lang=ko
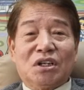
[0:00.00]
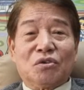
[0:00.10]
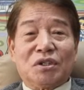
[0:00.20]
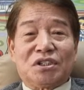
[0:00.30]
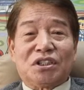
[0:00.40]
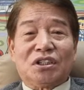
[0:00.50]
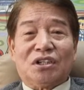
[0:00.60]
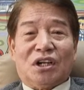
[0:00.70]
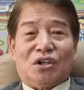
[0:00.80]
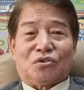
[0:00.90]
1억
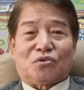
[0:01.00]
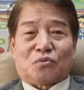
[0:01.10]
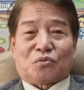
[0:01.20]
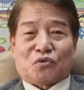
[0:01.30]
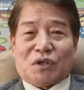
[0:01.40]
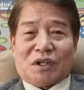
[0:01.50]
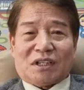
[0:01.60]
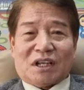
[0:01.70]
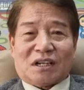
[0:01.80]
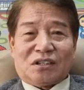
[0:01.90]
원씩을 주,
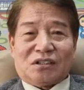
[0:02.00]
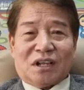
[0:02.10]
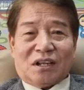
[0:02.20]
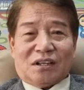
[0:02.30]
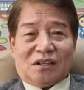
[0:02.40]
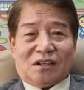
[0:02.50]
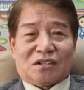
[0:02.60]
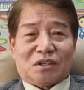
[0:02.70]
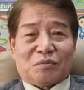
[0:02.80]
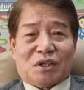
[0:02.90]
주겠다라는 예,
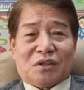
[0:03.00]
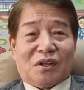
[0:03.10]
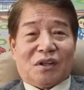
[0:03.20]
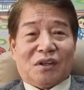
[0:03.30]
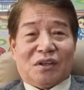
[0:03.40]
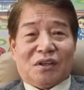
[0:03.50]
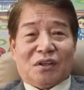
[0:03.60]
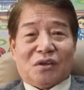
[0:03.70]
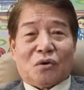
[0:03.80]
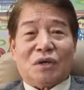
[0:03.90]
참
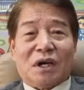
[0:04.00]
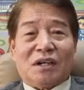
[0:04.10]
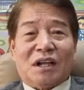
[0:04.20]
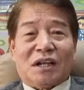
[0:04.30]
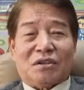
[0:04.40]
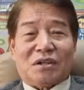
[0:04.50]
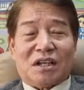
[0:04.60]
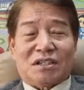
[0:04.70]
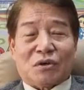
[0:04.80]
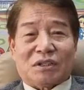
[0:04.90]
공약을 내나,
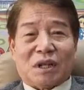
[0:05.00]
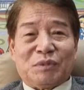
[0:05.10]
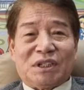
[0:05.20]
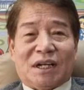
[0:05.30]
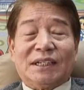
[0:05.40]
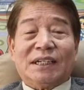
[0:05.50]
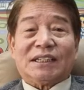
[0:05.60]
내세웠답니다.